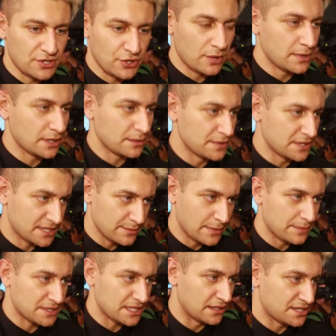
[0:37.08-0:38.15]
съемок. Мы
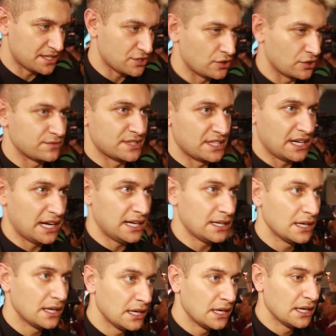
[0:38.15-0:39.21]
снимаем целый сезон в сериале,
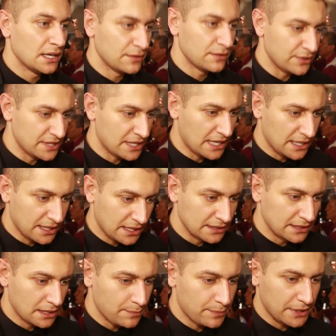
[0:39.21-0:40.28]
федеральный
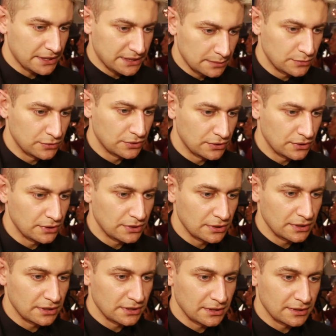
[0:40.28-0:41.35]
канал,
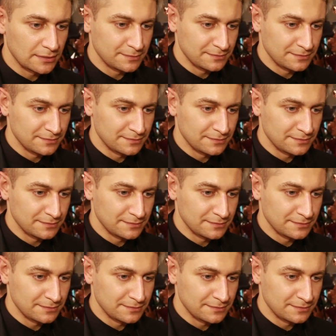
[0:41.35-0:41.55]
поэтому